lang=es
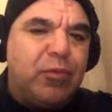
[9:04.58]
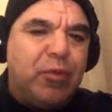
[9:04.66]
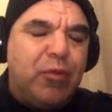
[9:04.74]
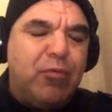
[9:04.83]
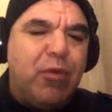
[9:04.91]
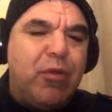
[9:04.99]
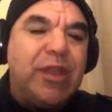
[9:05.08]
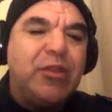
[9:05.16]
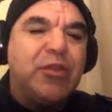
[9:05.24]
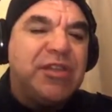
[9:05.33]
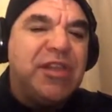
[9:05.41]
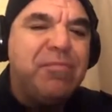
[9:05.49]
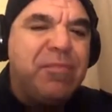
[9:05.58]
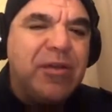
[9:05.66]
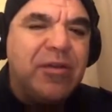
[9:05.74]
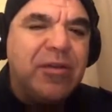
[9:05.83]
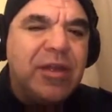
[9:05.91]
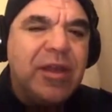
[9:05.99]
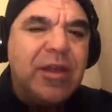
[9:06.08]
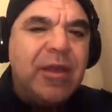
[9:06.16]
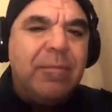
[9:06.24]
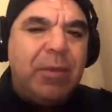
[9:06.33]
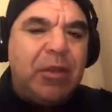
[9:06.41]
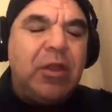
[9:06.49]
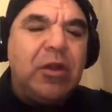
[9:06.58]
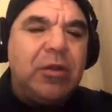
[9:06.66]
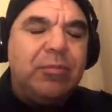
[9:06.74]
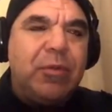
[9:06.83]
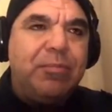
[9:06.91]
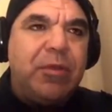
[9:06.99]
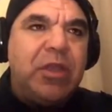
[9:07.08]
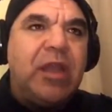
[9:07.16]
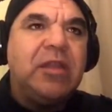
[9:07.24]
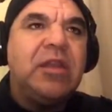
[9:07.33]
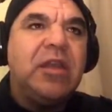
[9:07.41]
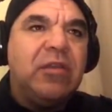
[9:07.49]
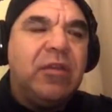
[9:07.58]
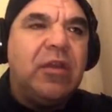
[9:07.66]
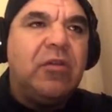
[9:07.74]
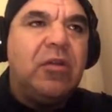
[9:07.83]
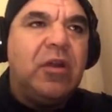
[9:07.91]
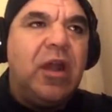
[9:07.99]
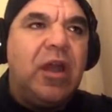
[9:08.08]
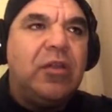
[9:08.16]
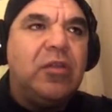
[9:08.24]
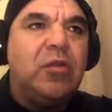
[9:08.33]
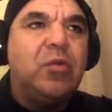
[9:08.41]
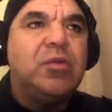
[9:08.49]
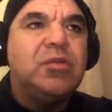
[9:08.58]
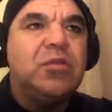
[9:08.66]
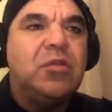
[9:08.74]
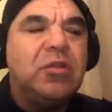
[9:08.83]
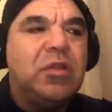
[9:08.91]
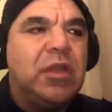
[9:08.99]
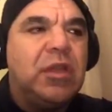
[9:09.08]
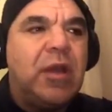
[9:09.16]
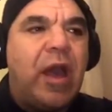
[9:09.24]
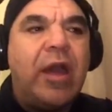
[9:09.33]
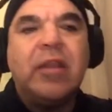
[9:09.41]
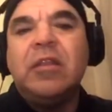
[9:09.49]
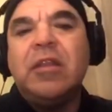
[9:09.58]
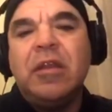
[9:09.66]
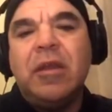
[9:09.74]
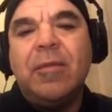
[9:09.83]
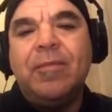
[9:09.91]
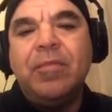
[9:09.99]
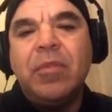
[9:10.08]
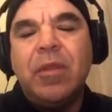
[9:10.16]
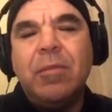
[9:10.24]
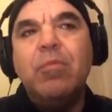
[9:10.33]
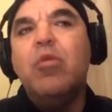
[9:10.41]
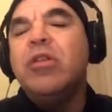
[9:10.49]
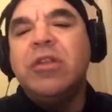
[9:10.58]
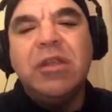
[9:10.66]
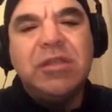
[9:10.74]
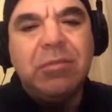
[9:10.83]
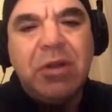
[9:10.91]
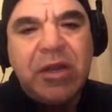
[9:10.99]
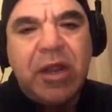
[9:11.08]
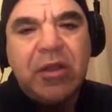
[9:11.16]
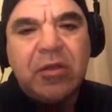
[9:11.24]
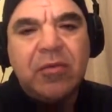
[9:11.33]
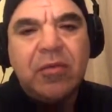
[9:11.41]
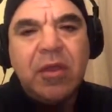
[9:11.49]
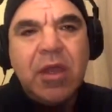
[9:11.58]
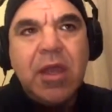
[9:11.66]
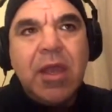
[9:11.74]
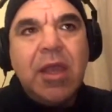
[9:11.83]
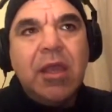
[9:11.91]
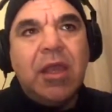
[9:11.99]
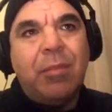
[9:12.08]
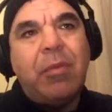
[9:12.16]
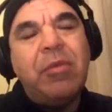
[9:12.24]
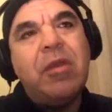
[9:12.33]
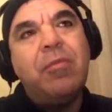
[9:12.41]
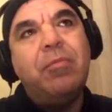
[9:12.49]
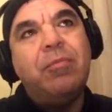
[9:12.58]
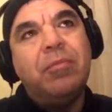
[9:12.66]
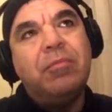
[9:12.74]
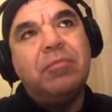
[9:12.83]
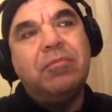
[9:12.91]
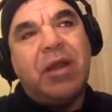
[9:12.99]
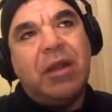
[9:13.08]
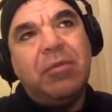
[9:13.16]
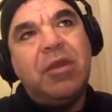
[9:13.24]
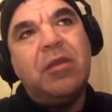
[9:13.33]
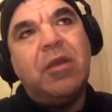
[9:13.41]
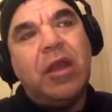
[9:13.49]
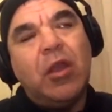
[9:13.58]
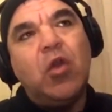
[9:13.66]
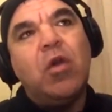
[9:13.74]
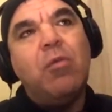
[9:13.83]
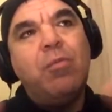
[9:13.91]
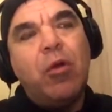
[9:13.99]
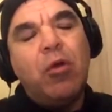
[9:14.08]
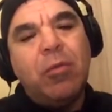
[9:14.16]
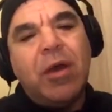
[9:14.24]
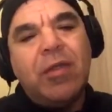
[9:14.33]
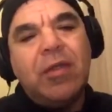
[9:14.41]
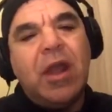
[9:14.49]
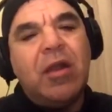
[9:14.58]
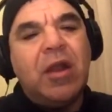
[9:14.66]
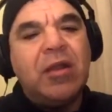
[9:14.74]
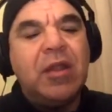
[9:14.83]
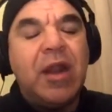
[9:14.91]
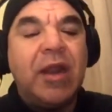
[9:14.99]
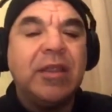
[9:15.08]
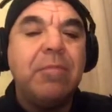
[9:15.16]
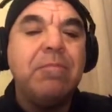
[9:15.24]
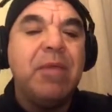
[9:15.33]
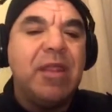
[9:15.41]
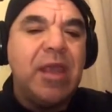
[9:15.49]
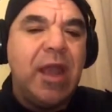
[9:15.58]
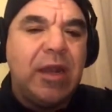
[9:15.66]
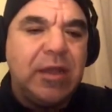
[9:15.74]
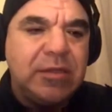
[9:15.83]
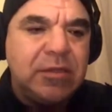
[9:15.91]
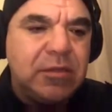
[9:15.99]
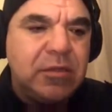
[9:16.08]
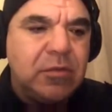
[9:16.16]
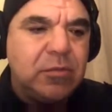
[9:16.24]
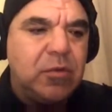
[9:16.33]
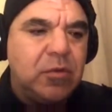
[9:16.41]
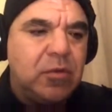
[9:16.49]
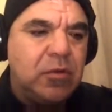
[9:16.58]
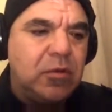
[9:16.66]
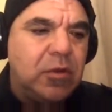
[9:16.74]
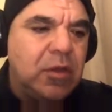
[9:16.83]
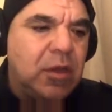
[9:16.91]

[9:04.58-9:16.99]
de un movimiento sísmico, pero, ya ya tiene que ver con la introducción de arte multidisciplinario, que mm. para mí, es, para mí engloba un poco más de hablar de las artes mediales, como